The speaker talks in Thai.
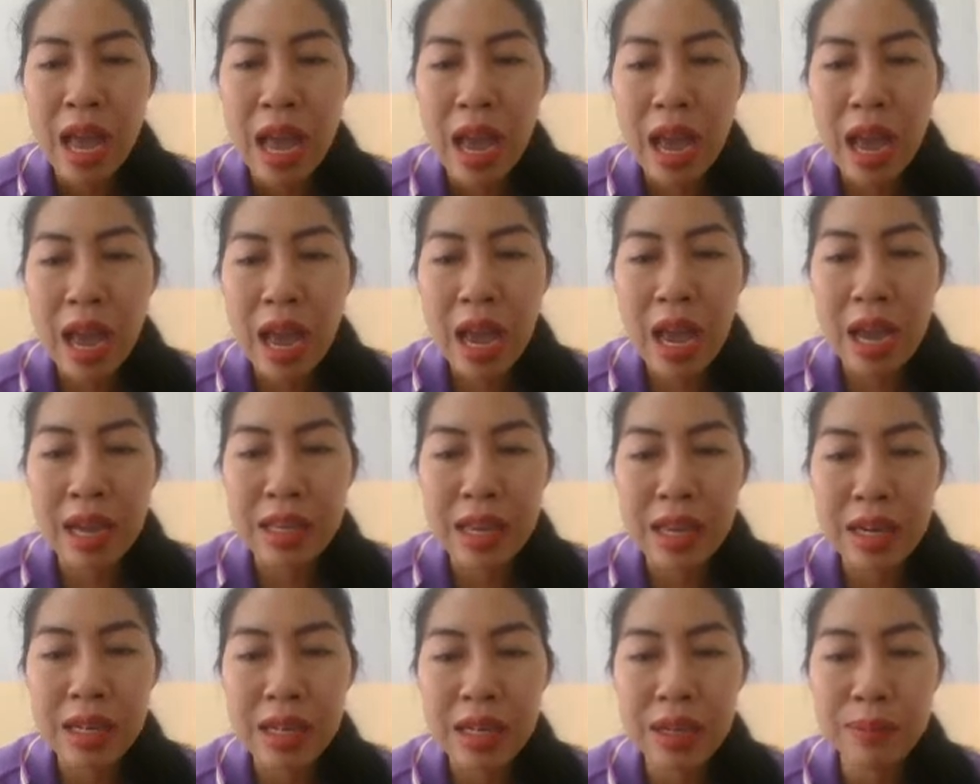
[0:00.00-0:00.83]
อ่าอย่า
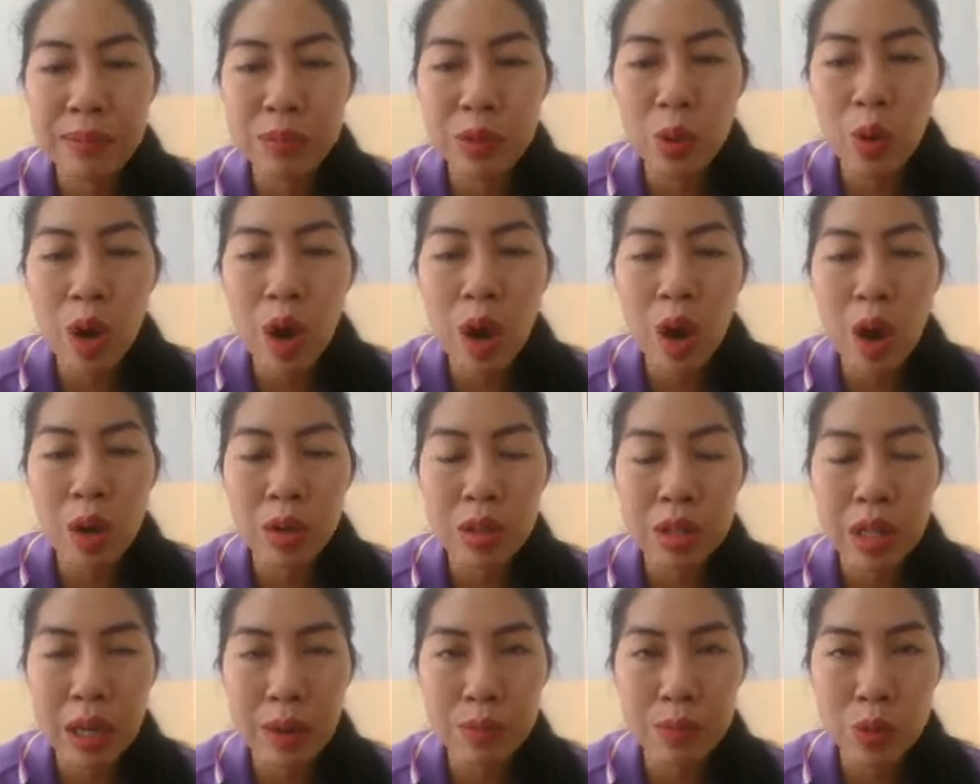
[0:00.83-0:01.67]
ลืมตัว
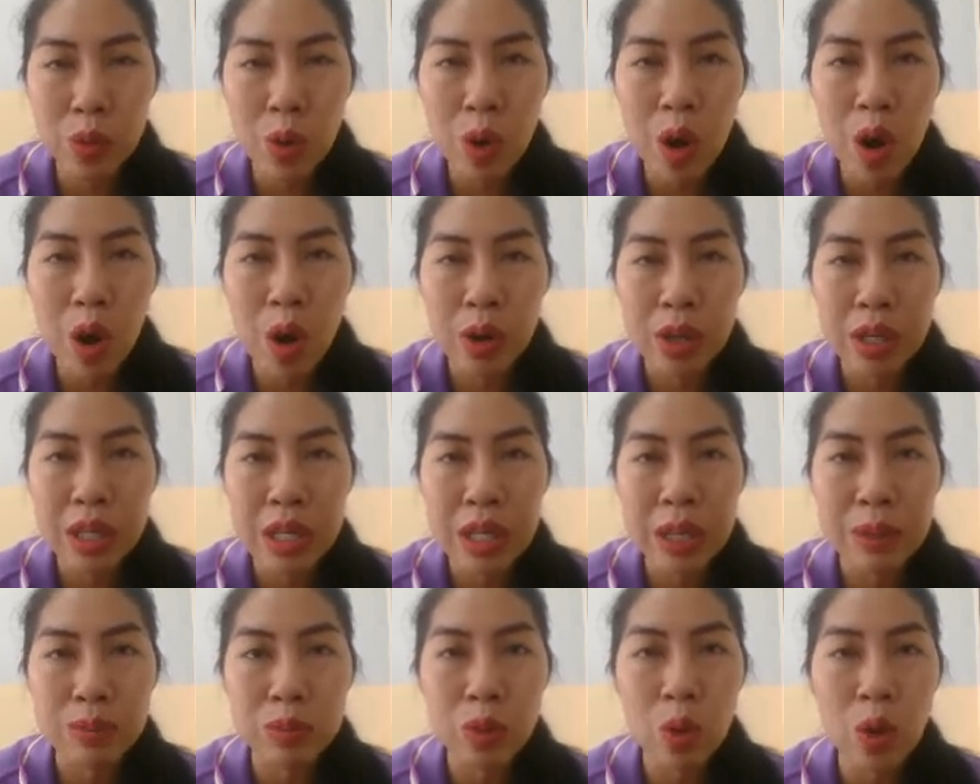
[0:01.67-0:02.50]
เติมตัวหองหี
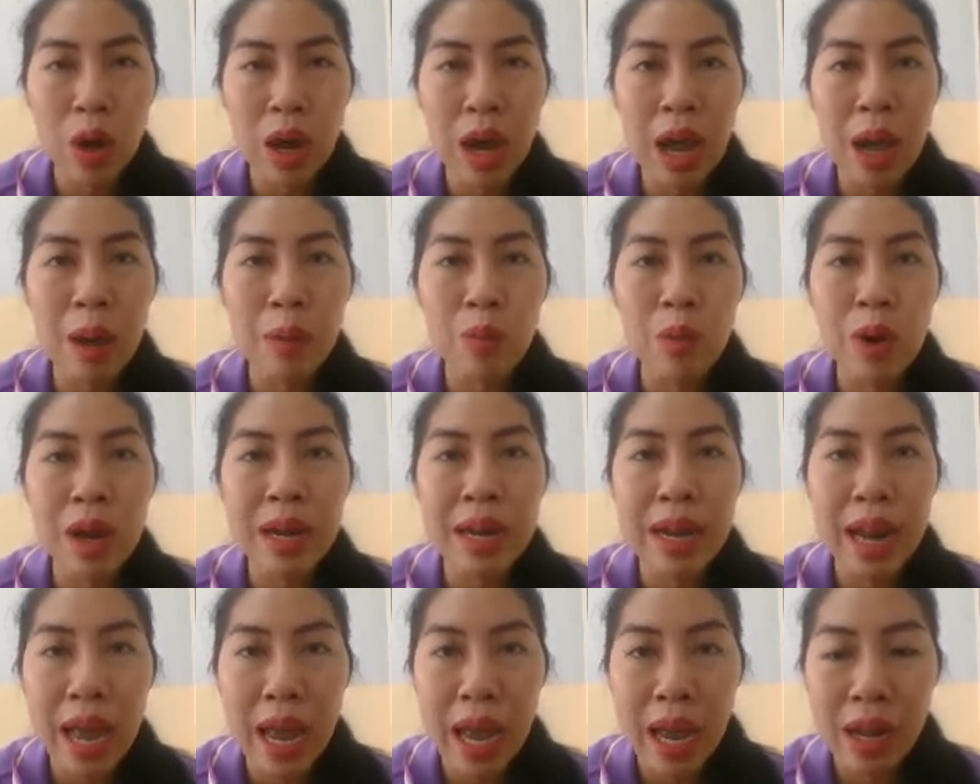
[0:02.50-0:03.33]
บตรงคำว่าห
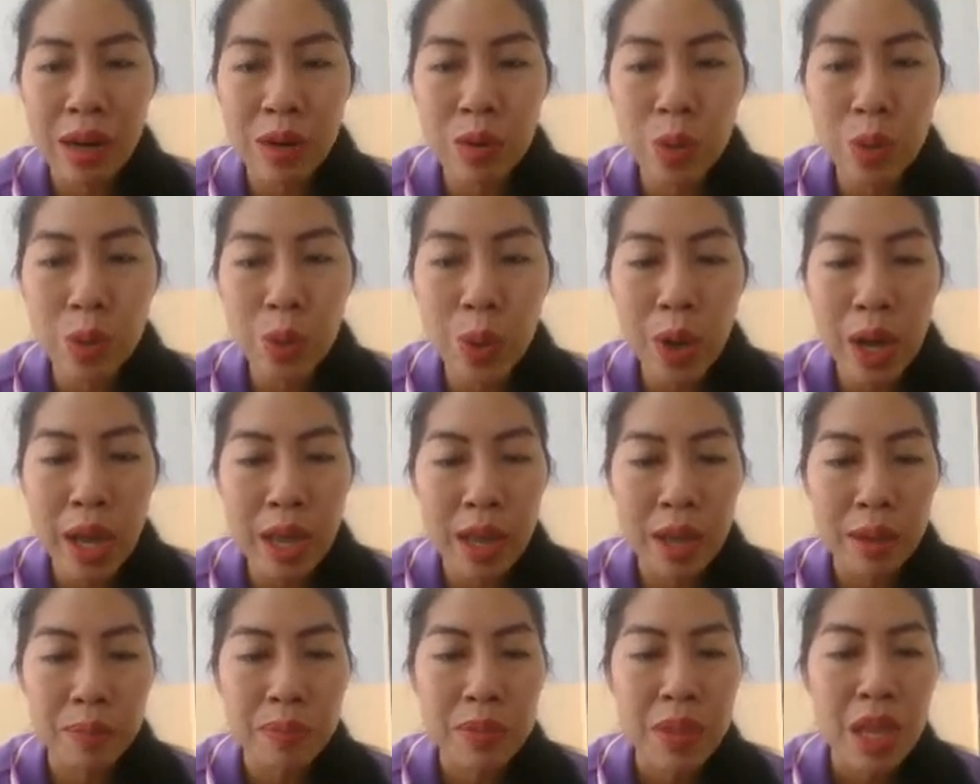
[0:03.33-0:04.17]
นาด้วย
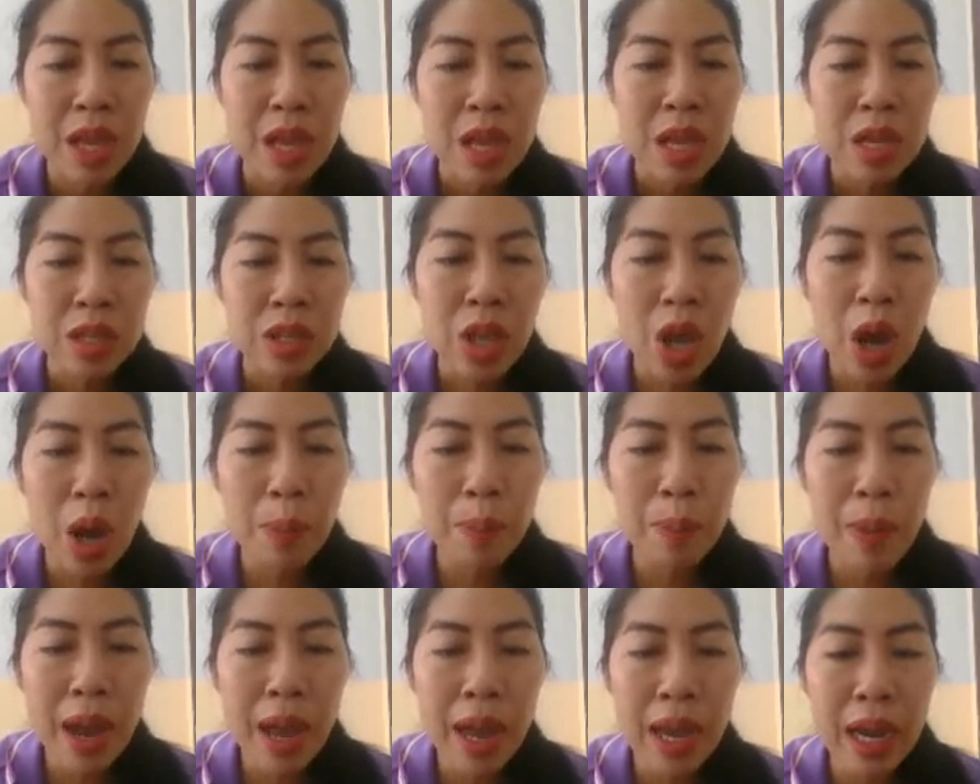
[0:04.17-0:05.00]
ต่อ
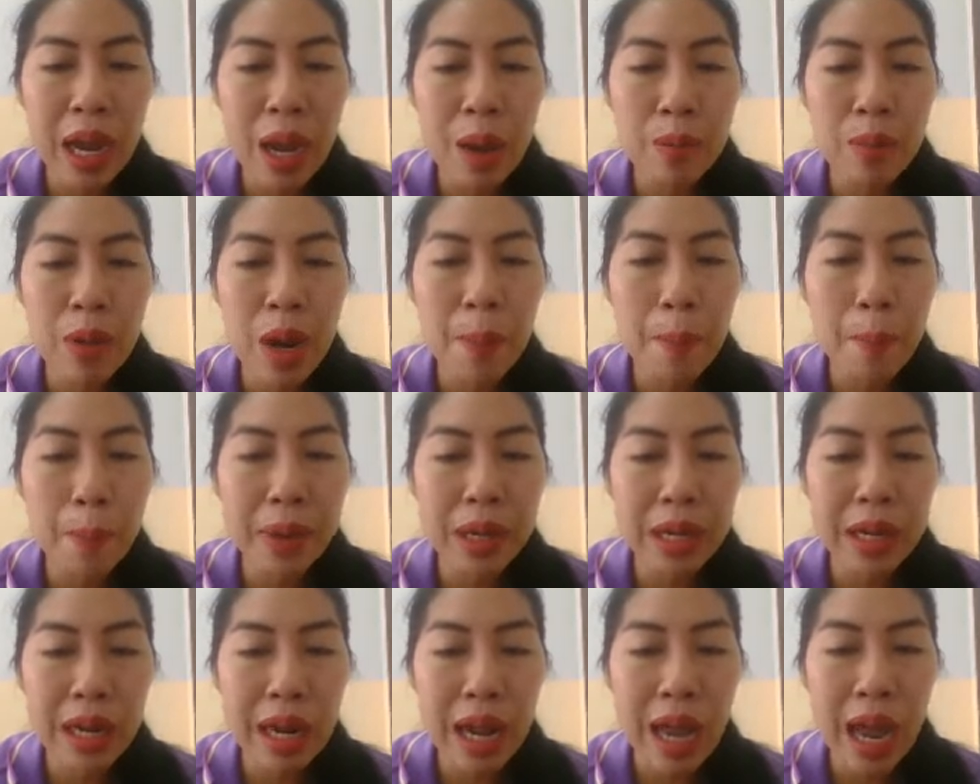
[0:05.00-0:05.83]
ไปคำว่าป
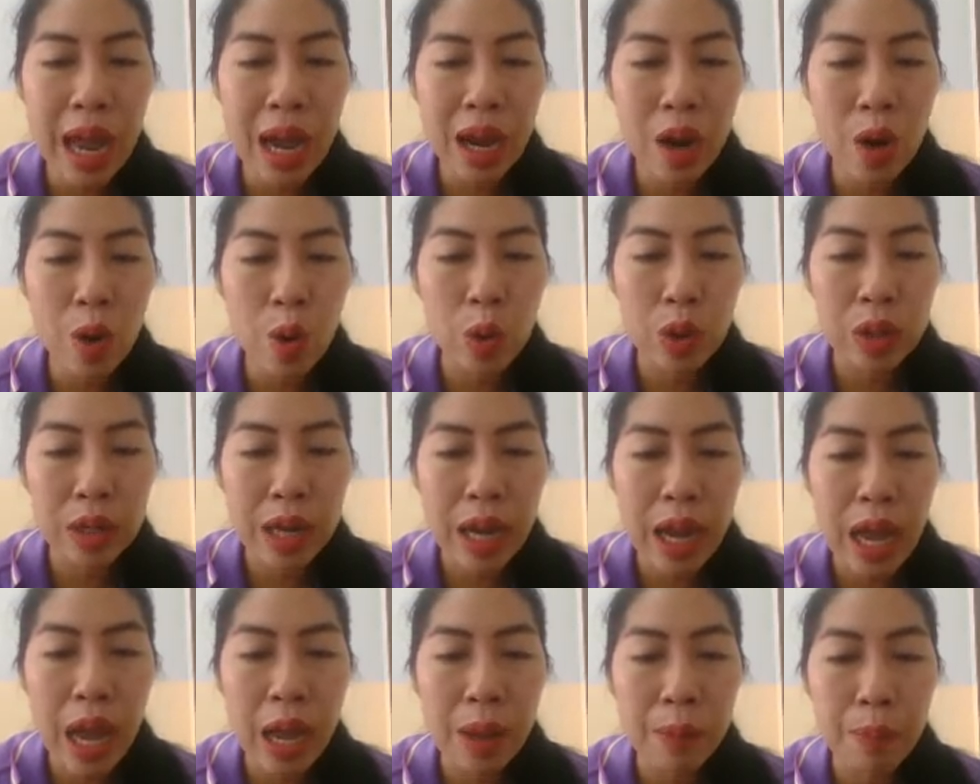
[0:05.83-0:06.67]
รากฏ
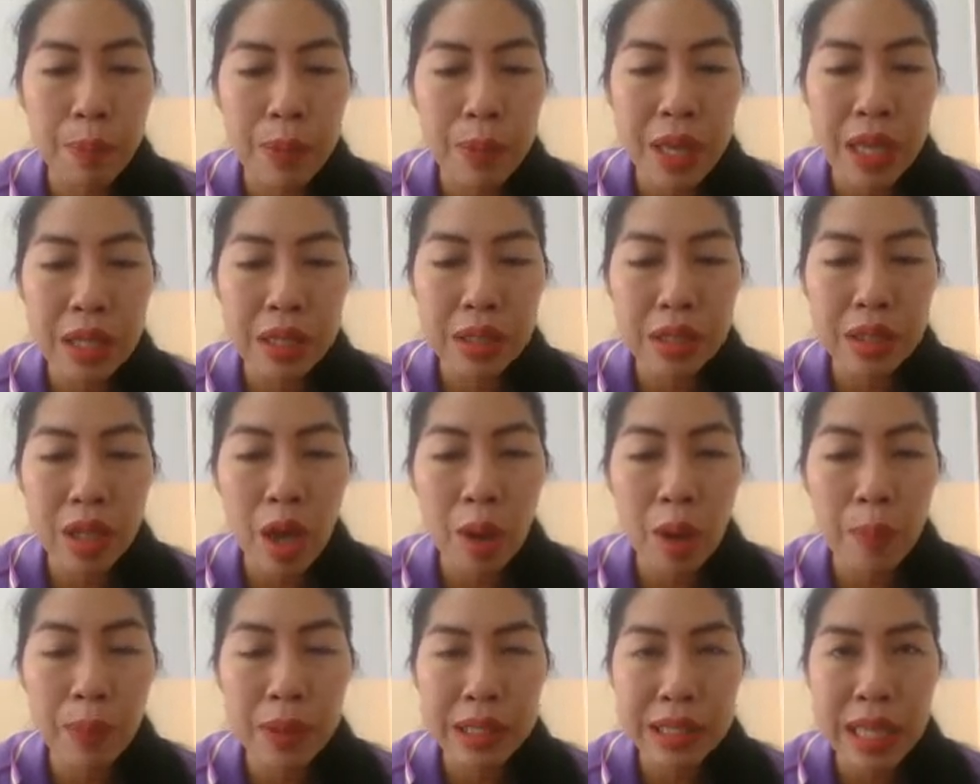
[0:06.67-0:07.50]
ค่ะ เปลี่ยนตอ
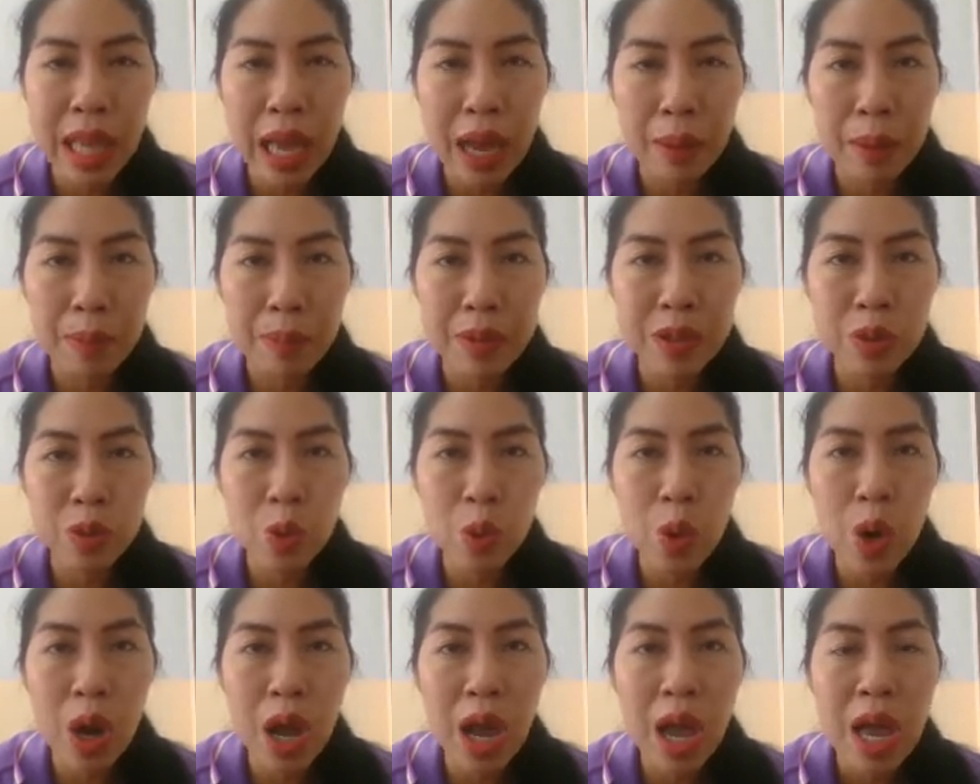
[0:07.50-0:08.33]
ประตักเป็นตั
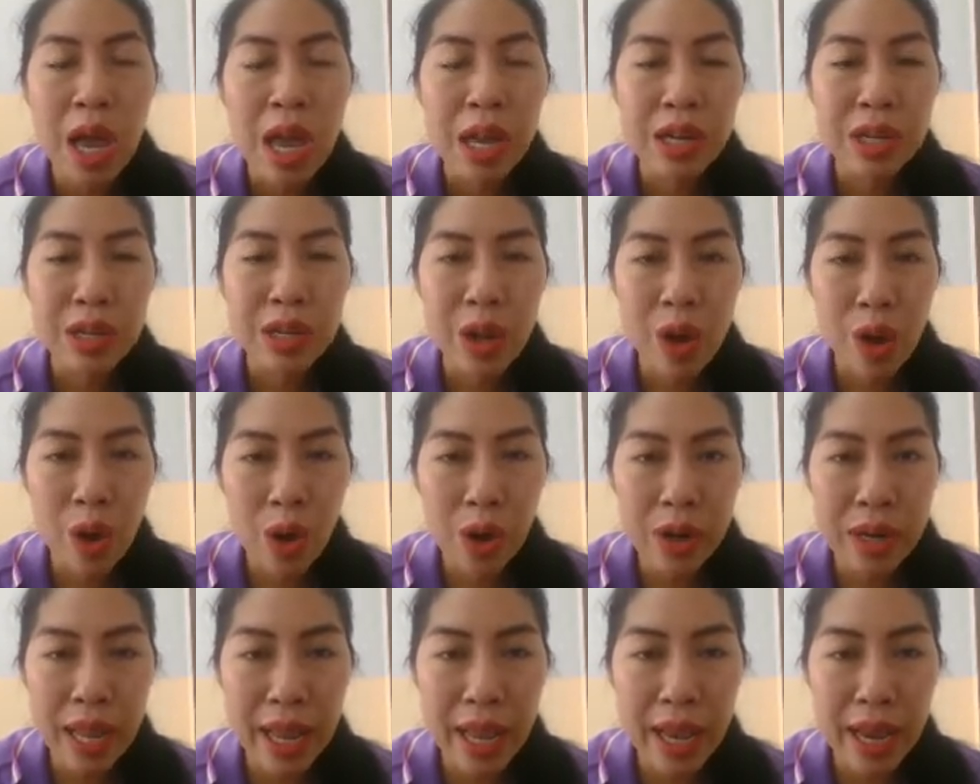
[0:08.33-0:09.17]
วดอ
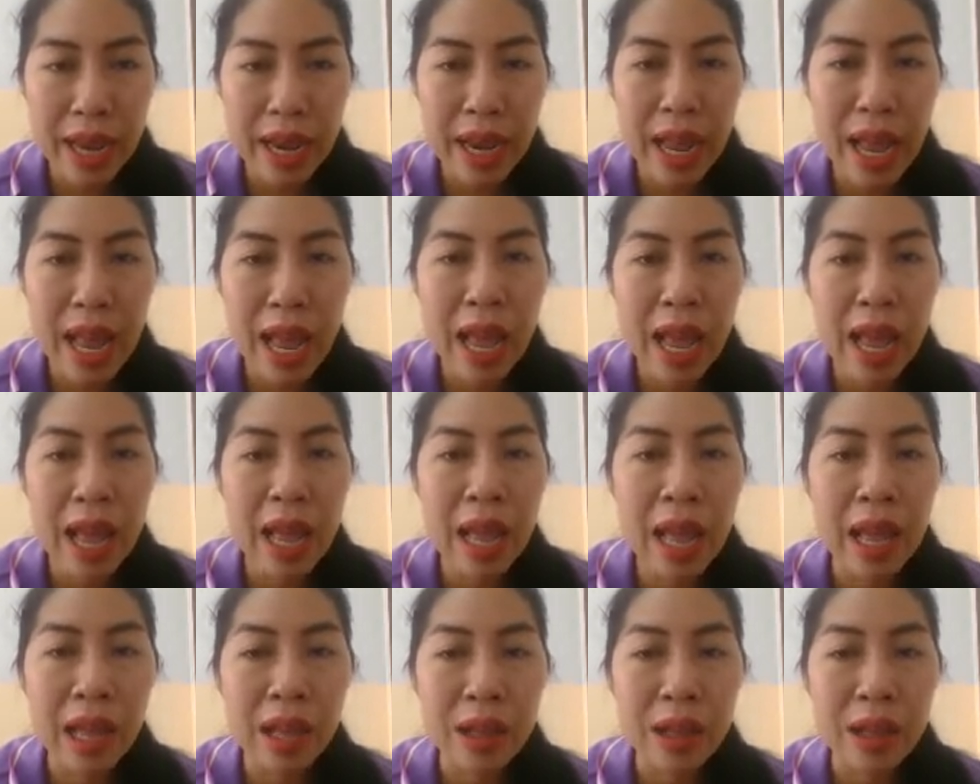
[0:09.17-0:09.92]
เด็กค่ะ